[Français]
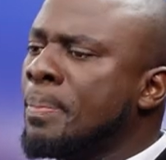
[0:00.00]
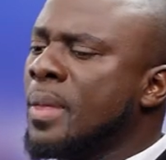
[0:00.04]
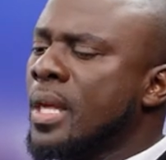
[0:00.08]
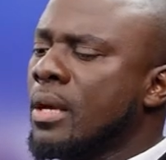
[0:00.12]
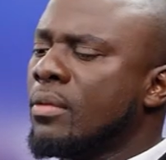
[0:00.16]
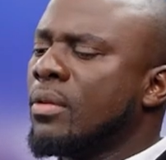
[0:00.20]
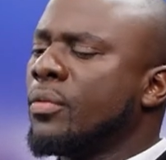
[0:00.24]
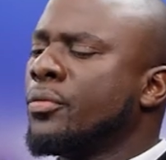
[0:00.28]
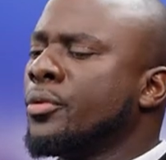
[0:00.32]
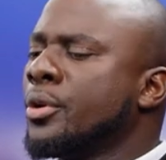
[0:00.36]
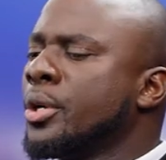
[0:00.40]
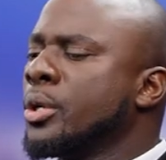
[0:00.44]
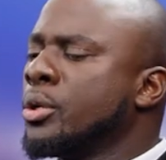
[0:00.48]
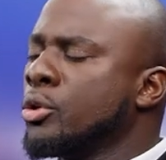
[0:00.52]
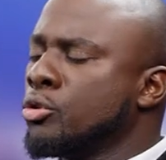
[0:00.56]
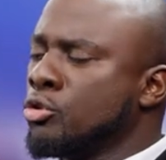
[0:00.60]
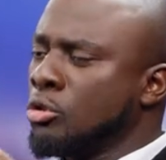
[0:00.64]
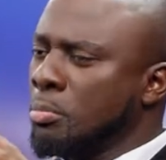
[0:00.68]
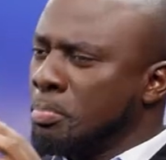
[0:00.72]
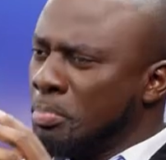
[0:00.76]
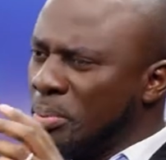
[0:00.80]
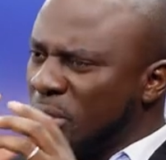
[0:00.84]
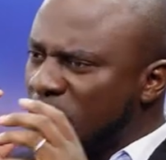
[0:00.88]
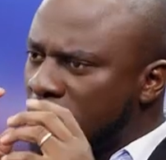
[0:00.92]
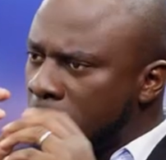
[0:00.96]
va falloir que tu
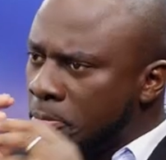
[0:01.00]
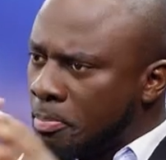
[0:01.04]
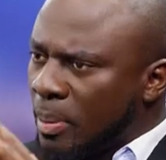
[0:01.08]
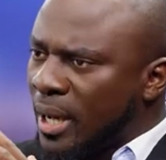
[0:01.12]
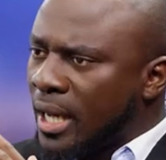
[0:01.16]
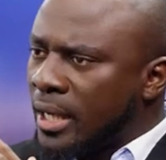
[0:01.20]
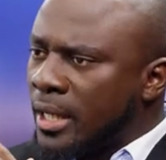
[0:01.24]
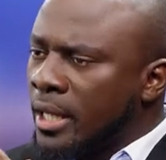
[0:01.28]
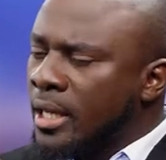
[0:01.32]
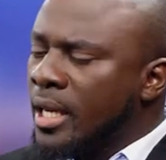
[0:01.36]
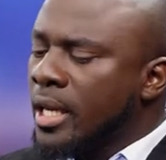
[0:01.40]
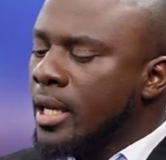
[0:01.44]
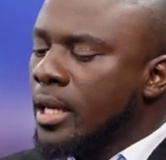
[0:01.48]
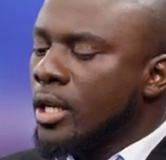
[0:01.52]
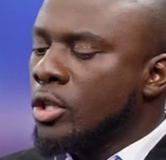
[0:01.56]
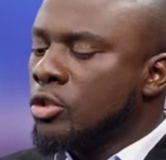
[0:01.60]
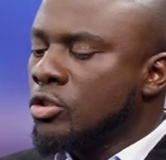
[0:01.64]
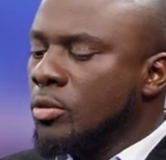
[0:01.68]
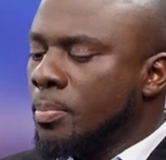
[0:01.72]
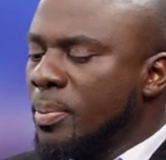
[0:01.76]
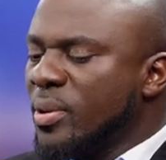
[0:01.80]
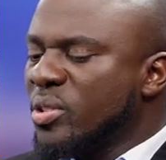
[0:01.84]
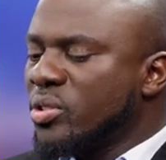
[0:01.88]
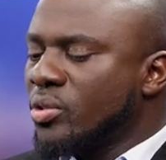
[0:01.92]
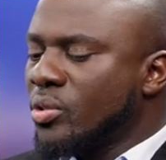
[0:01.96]
puisses parler. Et je
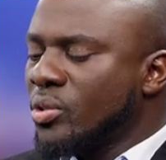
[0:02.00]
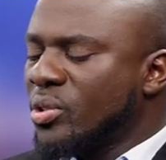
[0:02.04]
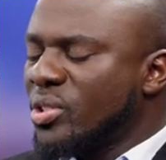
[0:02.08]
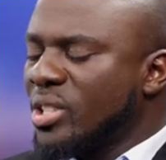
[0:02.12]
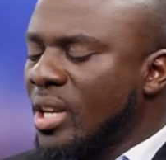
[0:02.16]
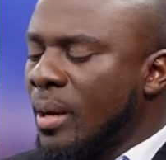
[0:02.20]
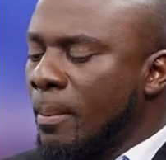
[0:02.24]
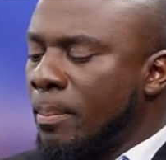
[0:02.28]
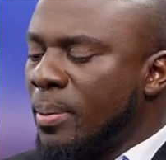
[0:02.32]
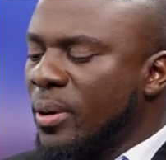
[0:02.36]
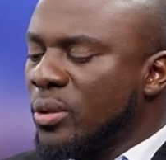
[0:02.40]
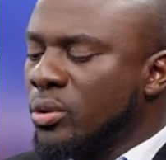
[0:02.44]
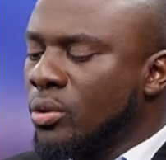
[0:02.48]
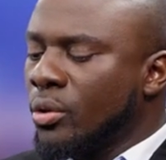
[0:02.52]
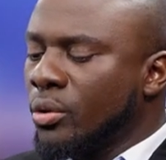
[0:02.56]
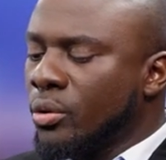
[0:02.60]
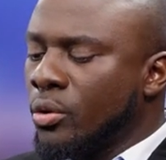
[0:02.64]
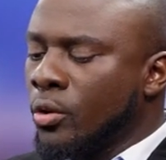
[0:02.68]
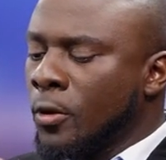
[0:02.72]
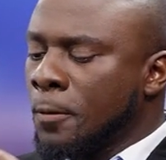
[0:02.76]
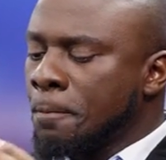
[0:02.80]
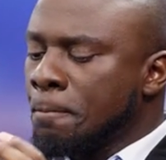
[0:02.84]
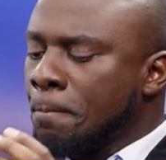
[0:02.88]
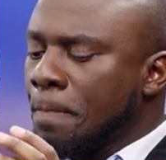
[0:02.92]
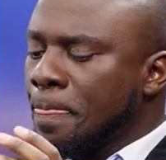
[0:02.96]
pense que c'est important que
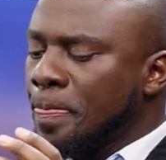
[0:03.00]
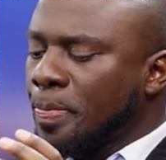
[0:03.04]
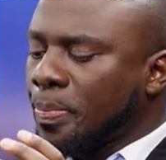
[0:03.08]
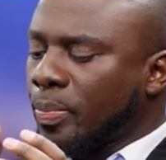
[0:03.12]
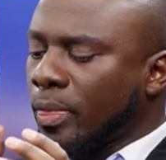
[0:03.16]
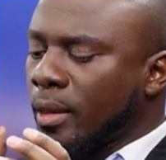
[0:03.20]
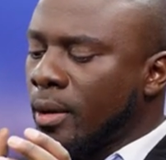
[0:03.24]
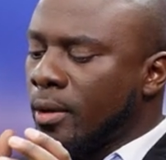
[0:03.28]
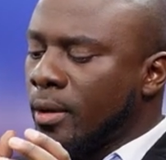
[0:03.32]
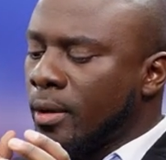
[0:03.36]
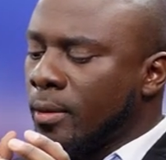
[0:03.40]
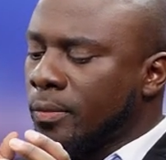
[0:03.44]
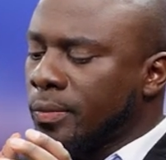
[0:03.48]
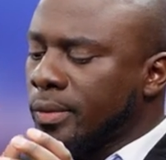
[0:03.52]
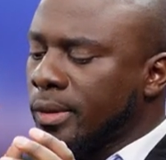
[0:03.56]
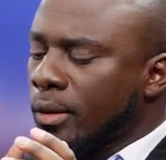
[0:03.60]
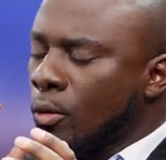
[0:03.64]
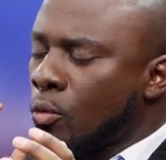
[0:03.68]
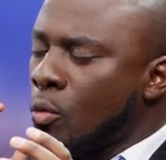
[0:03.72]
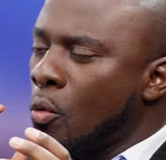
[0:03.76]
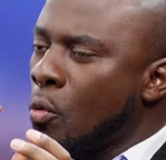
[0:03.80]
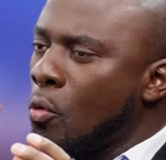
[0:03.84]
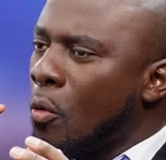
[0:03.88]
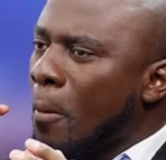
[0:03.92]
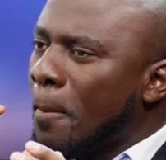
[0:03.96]
euh, qu'on
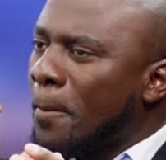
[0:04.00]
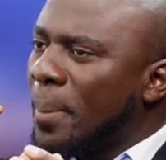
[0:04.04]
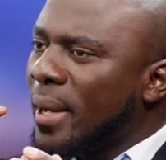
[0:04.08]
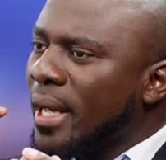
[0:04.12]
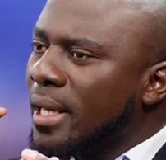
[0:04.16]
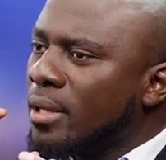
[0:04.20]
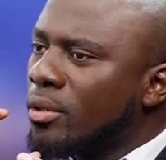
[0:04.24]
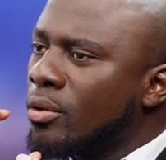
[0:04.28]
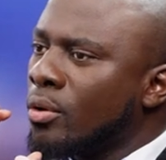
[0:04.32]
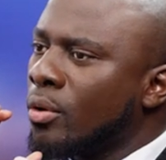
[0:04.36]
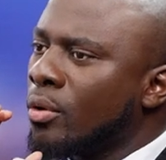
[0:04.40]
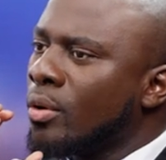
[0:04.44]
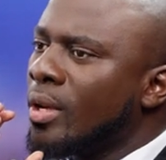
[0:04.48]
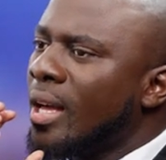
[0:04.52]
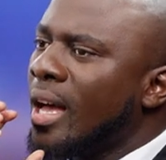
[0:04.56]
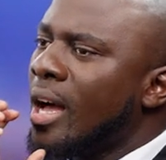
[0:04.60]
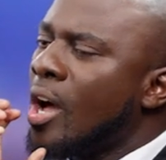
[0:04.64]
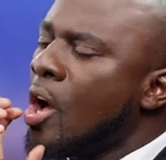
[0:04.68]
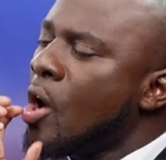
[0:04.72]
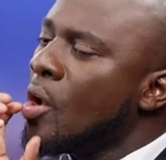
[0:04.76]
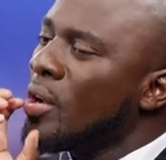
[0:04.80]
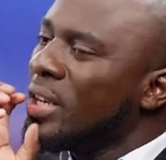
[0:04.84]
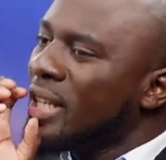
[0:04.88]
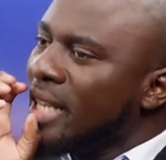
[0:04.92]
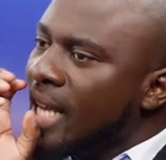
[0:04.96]
comprenne que en
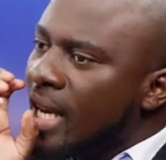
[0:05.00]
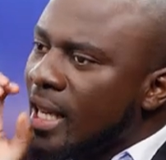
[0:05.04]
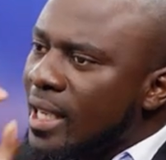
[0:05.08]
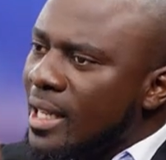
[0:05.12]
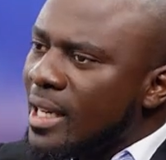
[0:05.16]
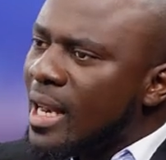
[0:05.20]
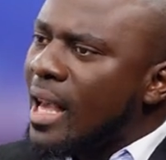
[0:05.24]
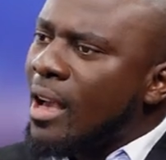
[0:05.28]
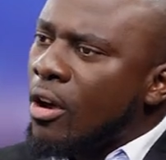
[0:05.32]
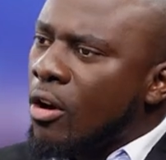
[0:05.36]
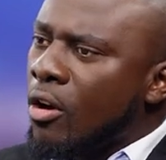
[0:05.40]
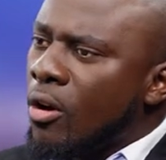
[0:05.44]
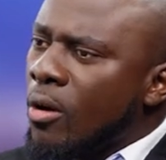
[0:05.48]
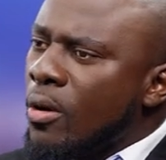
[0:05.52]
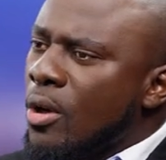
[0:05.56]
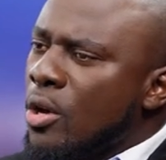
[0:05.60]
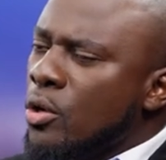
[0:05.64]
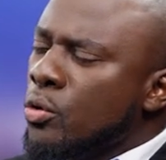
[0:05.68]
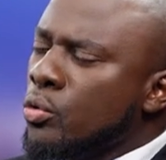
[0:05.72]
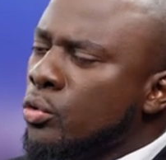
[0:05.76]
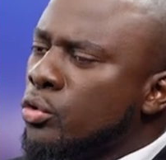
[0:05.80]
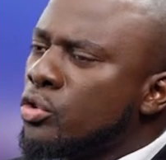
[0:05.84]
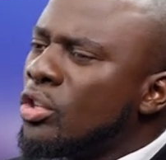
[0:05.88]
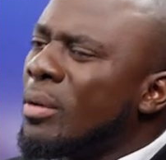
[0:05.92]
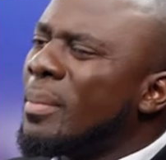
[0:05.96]
déclarant, nous
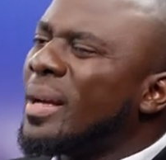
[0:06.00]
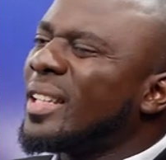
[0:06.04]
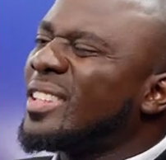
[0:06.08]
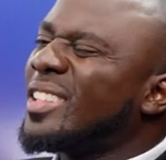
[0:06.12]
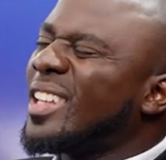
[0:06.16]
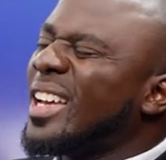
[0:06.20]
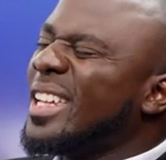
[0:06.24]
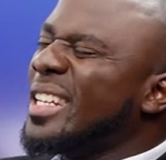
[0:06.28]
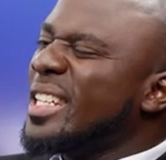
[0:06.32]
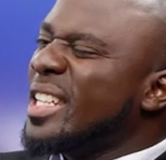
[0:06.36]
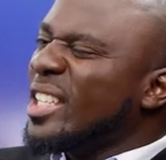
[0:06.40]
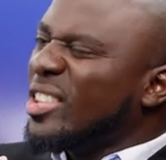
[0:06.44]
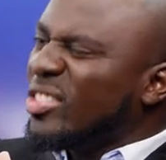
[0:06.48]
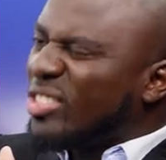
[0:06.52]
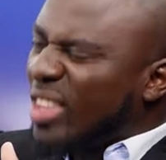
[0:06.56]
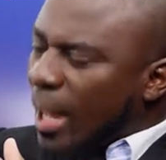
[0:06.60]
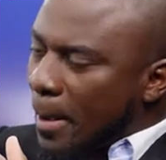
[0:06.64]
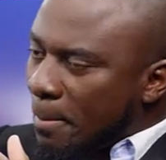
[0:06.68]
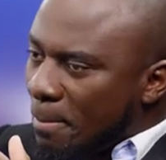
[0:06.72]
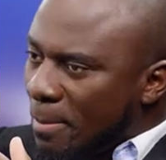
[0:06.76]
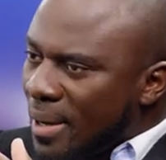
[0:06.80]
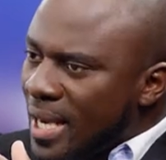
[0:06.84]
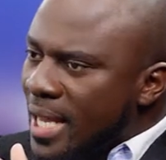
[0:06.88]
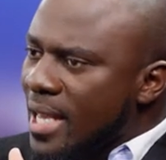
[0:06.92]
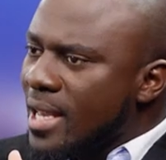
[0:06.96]
sommes en train
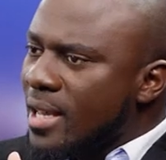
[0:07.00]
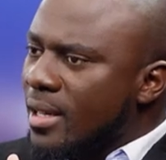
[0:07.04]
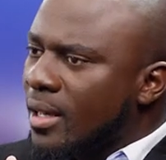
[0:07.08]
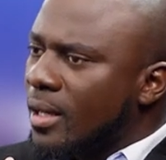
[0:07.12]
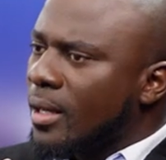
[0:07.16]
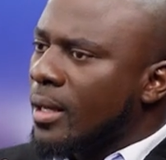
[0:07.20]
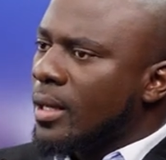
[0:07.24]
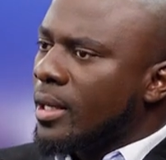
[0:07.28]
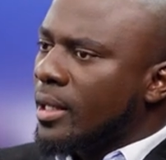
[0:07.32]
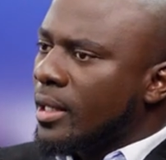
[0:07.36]
d'établir mm.